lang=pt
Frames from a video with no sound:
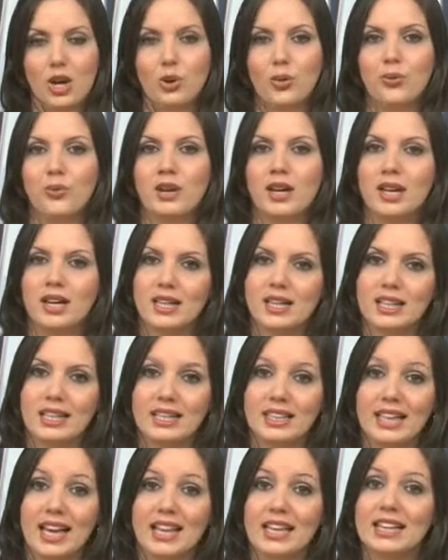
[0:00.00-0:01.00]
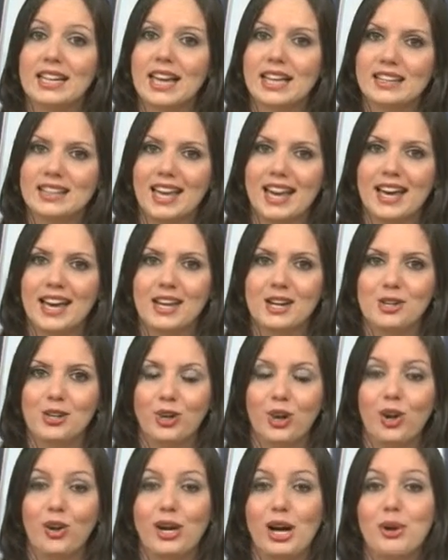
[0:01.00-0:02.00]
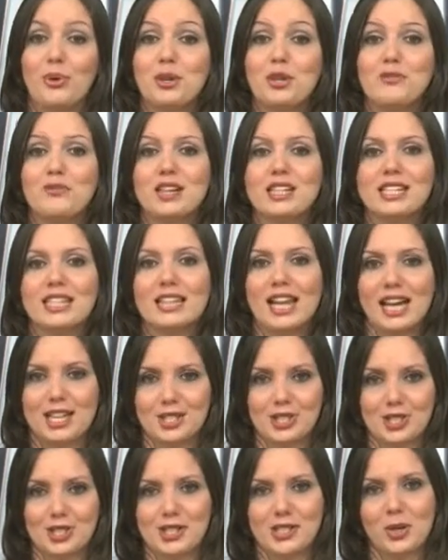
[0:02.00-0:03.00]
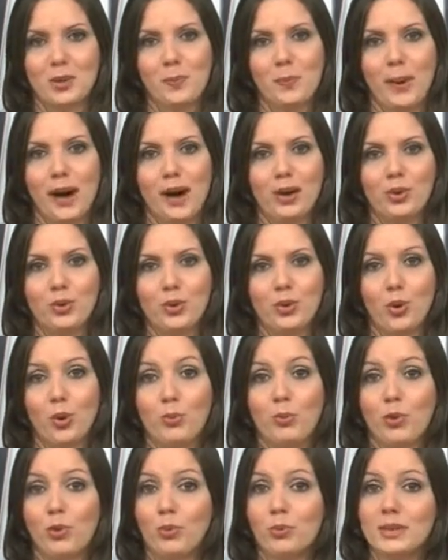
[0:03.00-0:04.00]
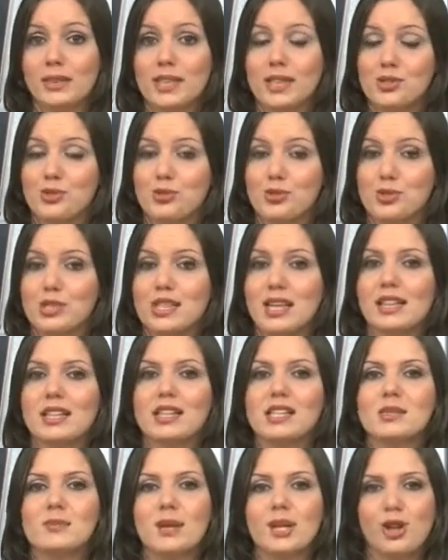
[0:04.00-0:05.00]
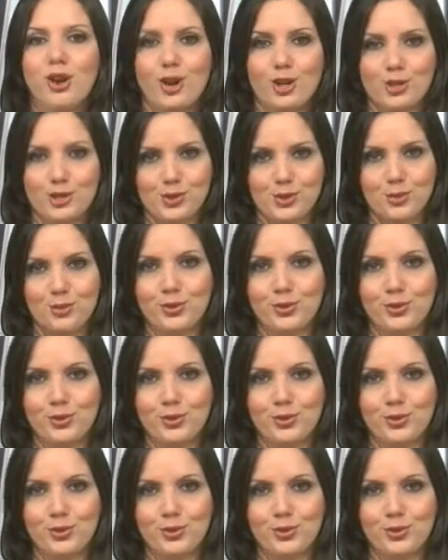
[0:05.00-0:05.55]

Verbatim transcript: Um ranking da Inglaterra coloca a Universidade de São Paulo como uma das 200 melhores do